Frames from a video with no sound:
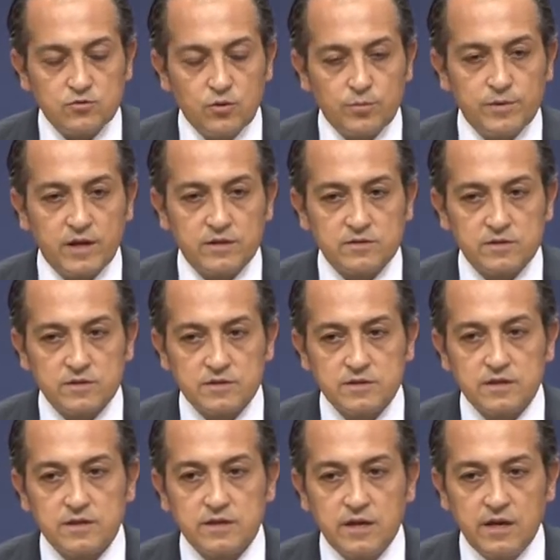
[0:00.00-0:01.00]

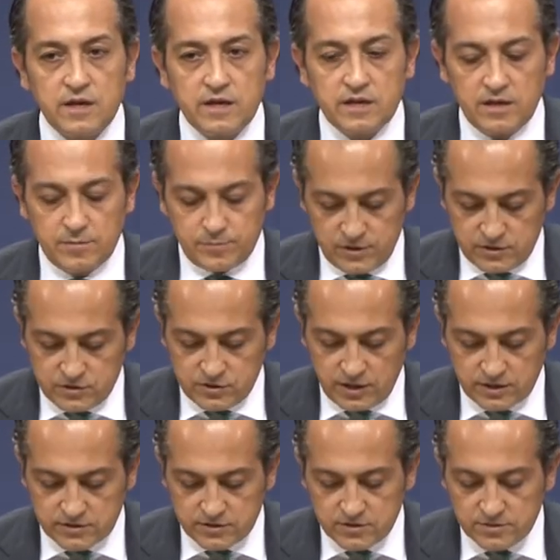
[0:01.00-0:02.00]
toplantısı
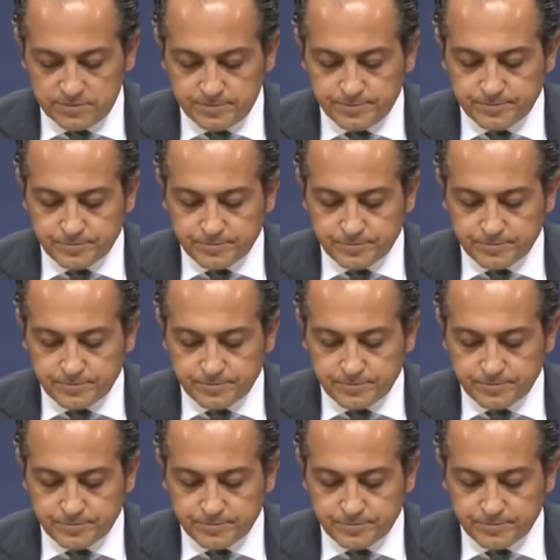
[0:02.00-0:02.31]
yapılacaktır.